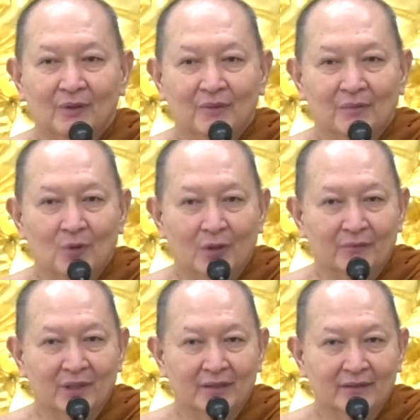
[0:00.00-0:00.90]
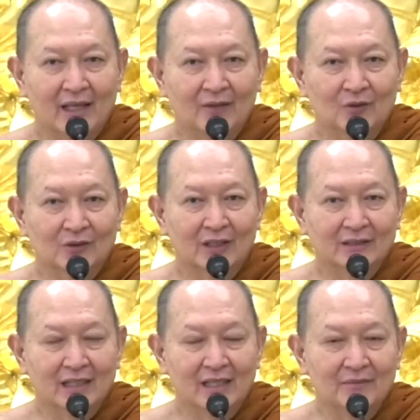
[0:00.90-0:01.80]
พอมาบวชมาตั้งอกตั้
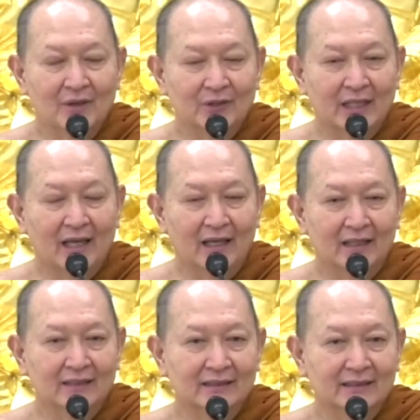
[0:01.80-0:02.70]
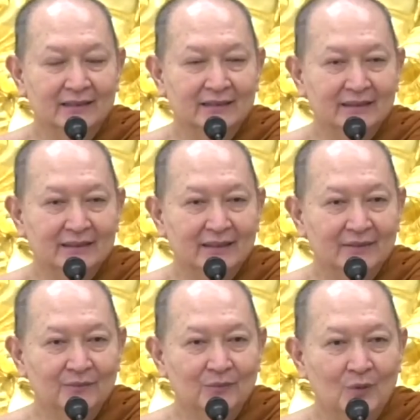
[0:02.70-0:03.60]
งใจภาวนา
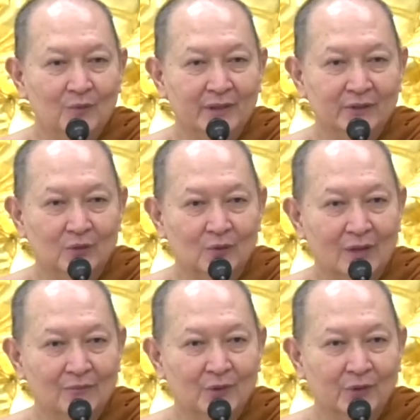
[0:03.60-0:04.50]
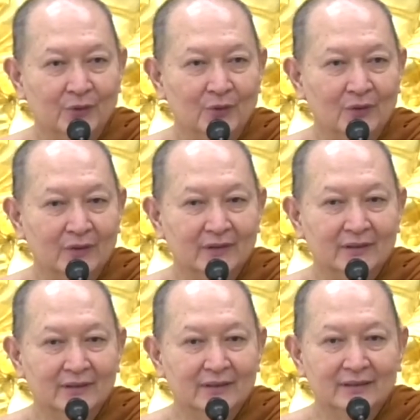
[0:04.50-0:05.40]
มุ่งไปสู่ความพ้นทุกข์
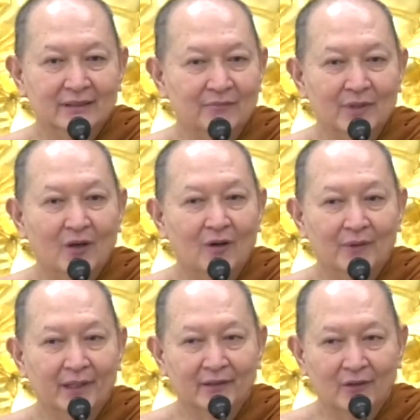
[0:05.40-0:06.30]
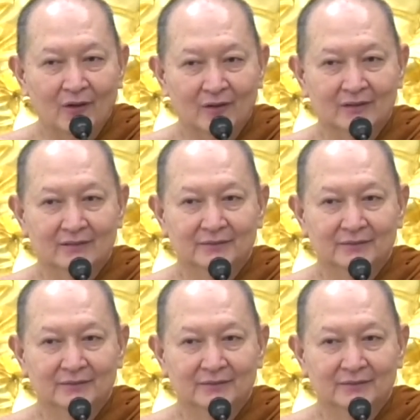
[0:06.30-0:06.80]
จิตไม่ออกไปข้างนอก